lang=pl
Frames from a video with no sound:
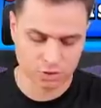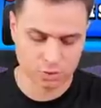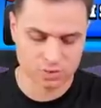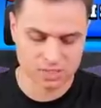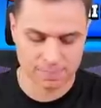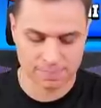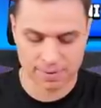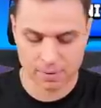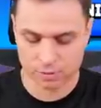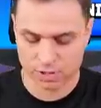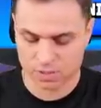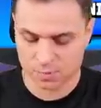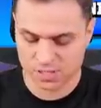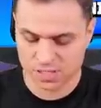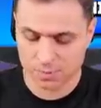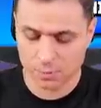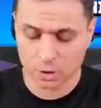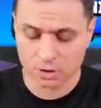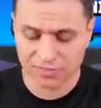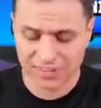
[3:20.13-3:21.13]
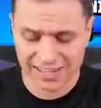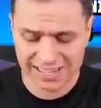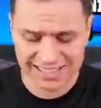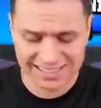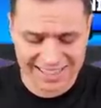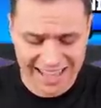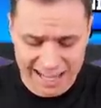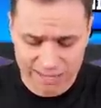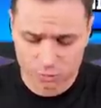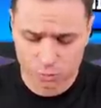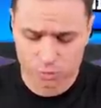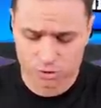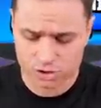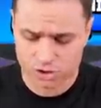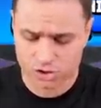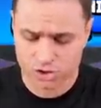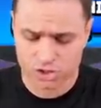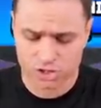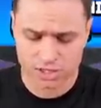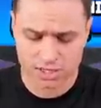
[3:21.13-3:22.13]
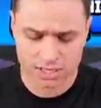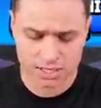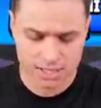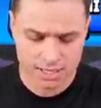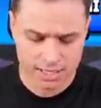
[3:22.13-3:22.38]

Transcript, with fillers: zapełnić. Będziemy otwierali tak długo skrzynki,